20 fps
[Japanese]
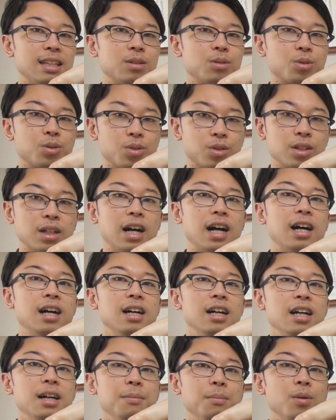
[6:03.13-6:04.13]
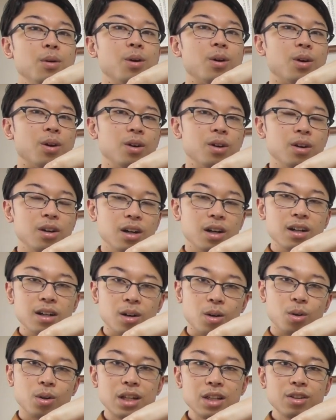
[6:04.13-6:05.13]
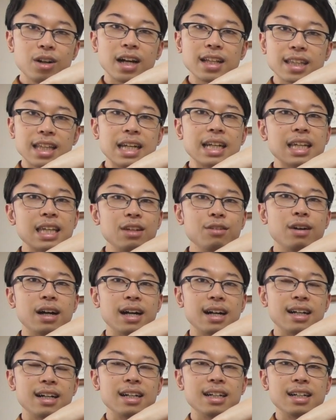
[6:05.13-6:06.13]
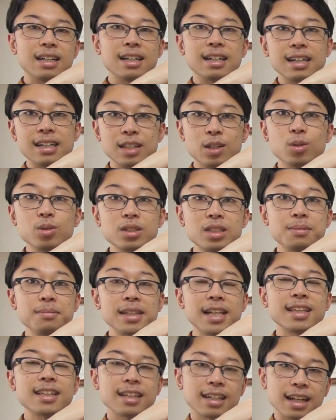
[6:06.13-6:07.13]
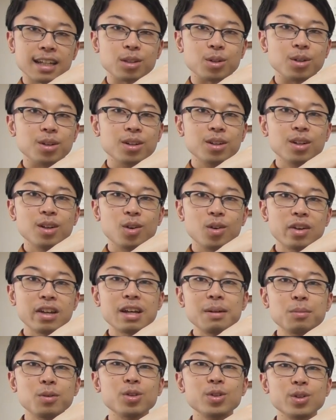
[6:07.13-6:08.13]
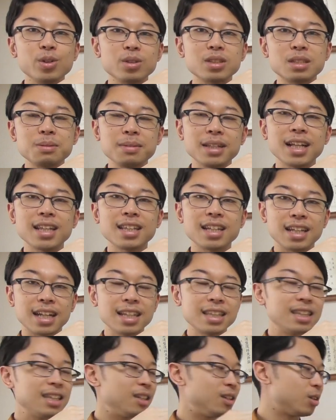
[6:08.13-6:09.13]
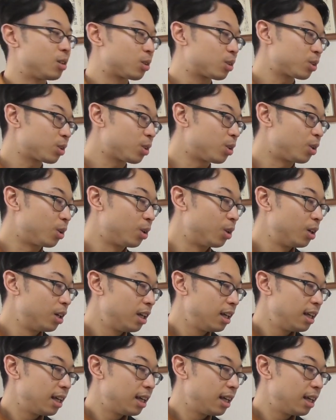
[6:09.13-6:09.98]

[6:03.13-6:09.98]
ていうところがもう俺の働きは用済みなんだなと俺はもう用済みなんだなっていうことを、